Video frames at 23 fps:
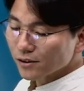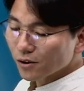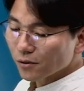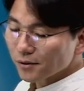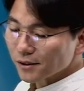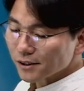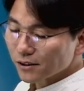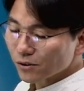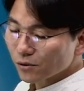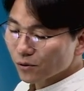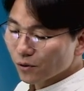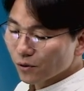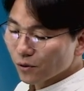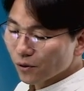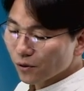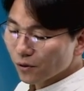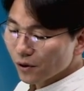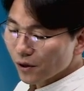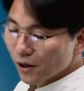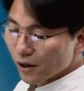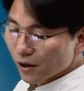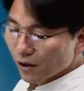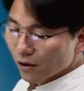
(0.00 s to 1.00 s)

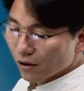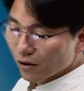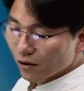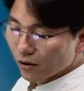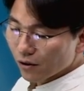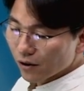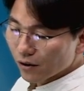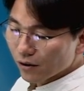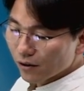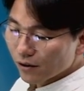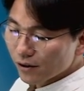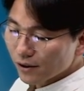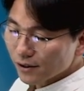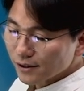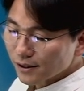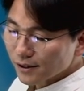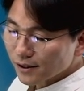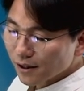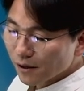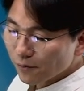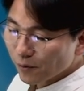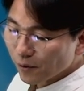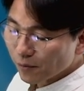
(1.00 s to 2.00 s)
서비스로 어, 이거를 이제
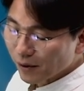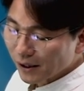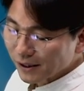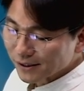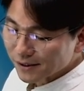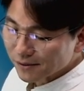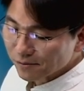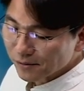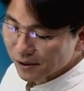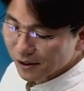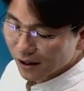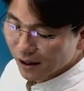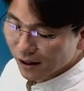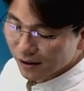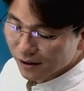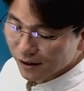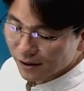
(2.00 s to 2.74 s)
살펴봤습니다.